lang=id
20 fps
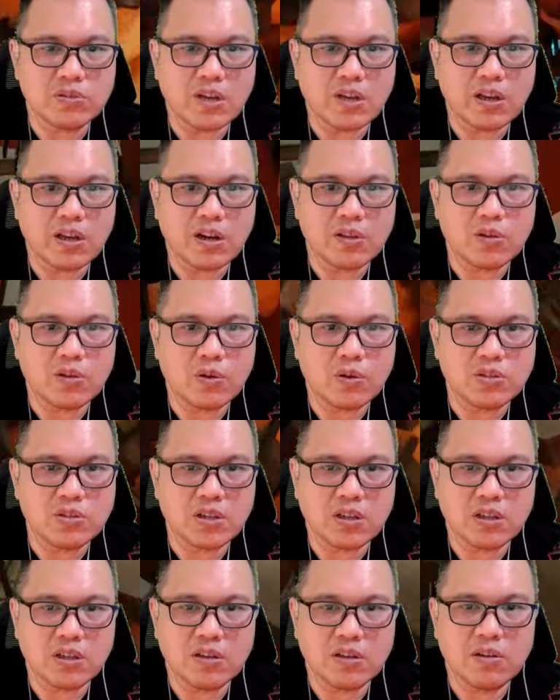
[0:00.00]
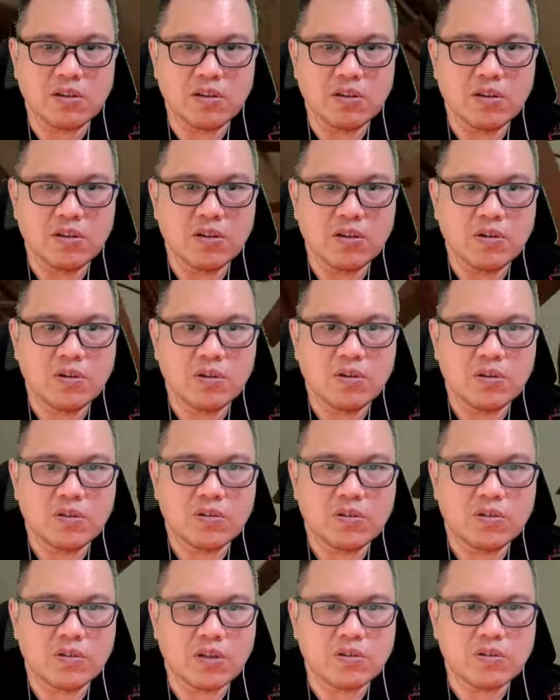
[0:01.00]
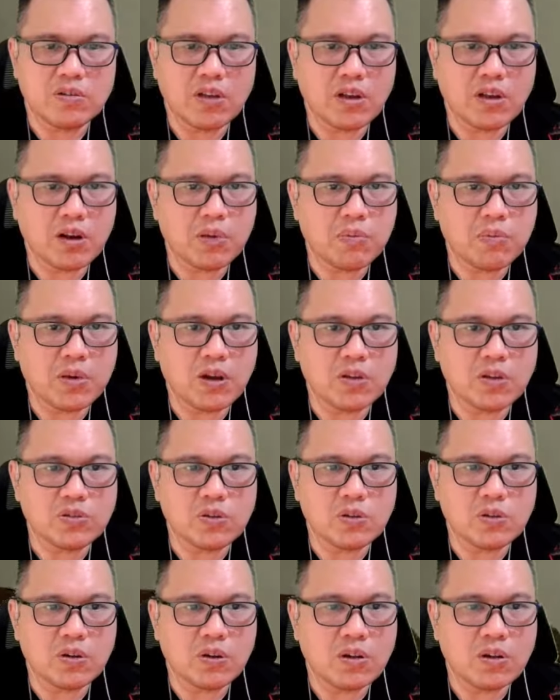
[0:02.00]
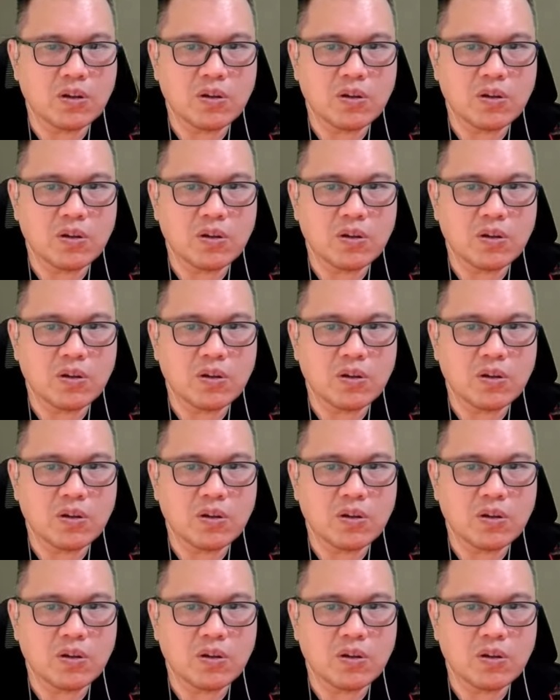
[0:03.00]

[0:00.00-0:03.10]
cairan toxic. Cairan beracun.